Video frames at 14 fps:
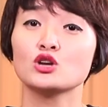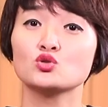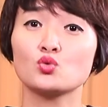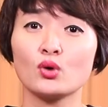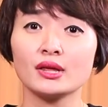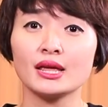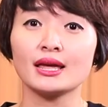
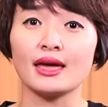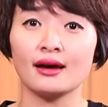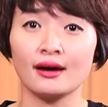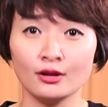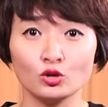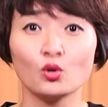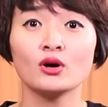如果你给
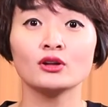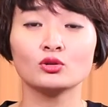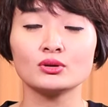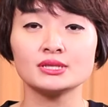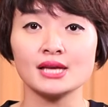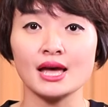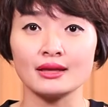很多很
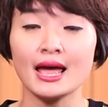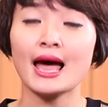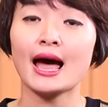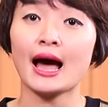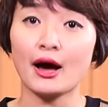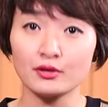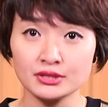多
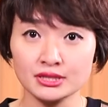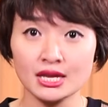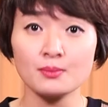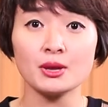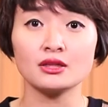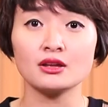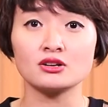钱，housekeeping